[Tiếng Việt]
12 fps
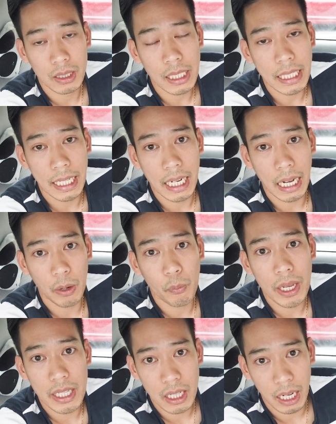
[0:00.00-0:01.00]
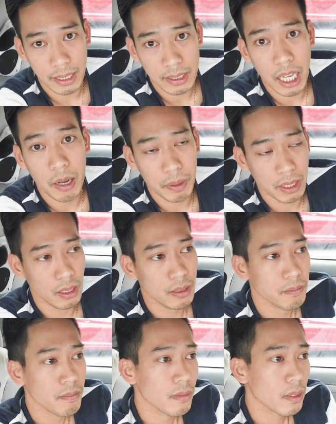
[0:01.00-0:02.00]
cái chị này lại quay lại nhờ mình nữa
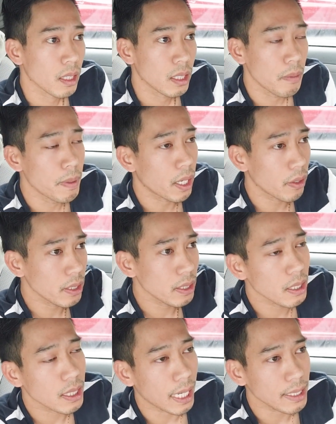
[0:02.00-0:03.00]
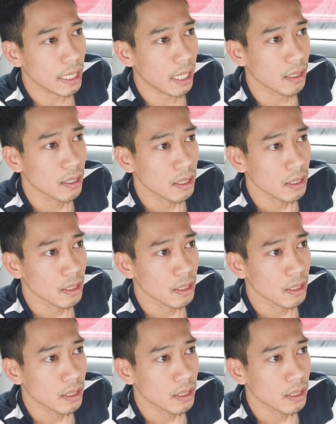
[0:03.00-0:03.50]
thì mình nói với thẳng chị là